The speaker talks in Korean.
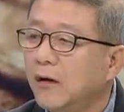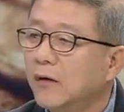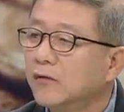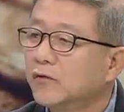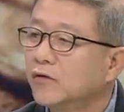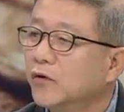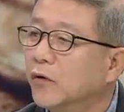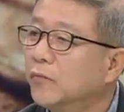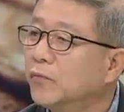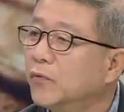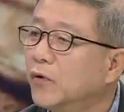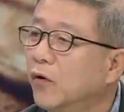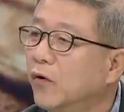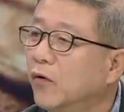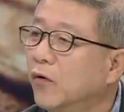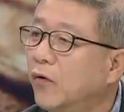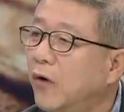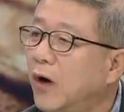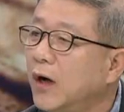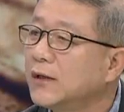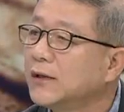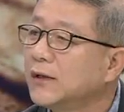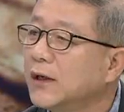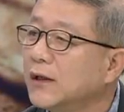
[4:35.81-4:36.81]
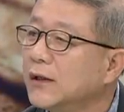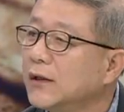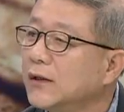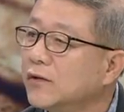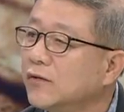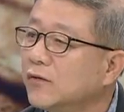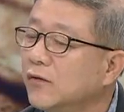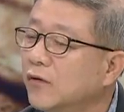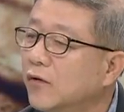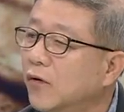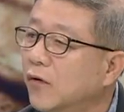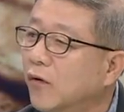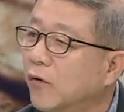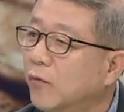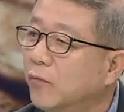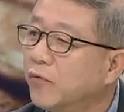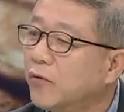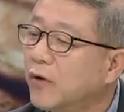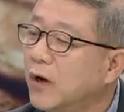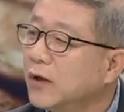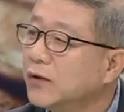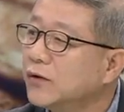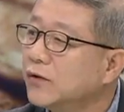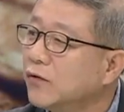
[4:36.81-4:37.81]
좀 더 확산해서
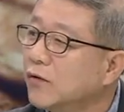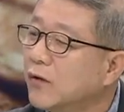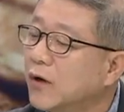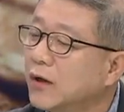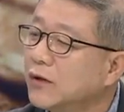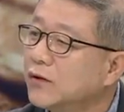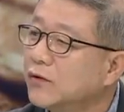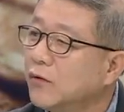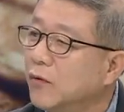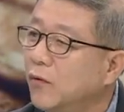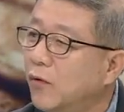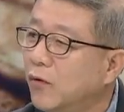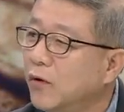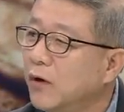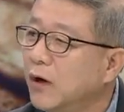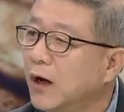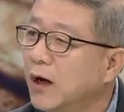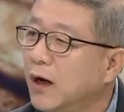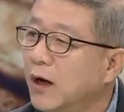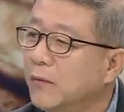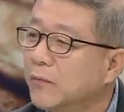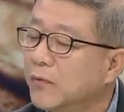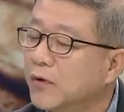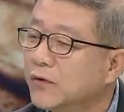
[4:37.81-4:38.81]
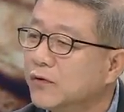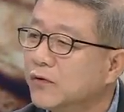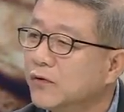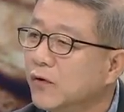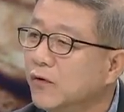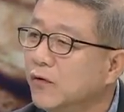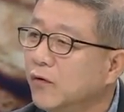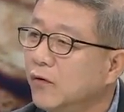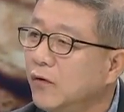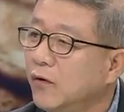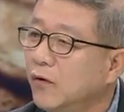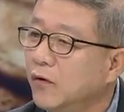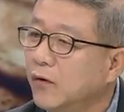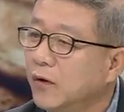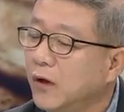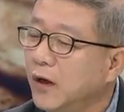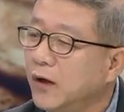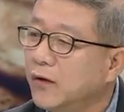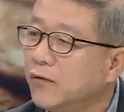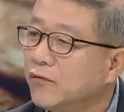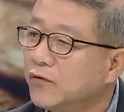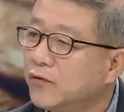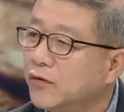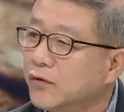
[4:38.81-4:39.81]
북한 지역까지 좀 올라가면서
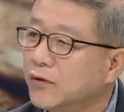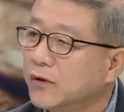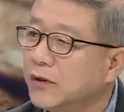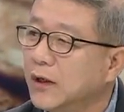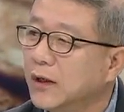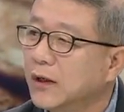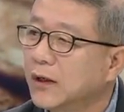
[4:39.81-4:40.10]
해도 좋지